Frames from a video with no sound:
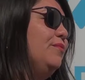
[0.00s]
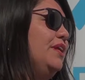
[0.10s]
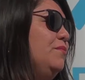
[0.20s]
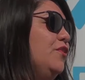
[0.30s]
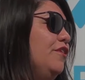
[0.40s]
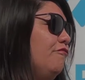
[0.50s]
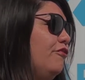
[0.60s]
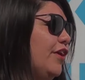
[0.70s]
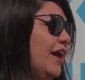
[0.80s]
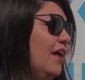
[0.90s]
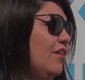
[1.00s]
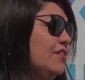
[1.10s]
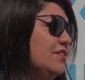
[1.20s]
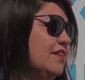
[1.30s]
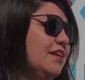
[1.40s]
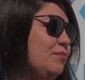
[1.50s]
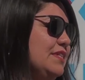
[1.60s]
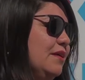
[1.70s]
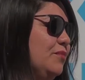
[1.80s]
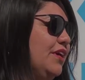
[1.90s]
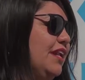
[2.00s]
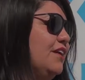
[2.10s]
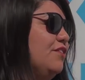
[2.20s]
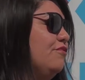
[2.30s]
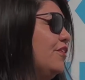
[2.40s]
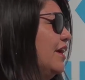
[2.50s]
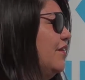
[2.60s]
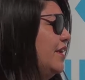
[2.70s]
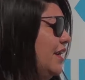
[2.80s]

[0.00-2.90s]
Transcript: Venimos enfocados, eh, empezamos el año enfocado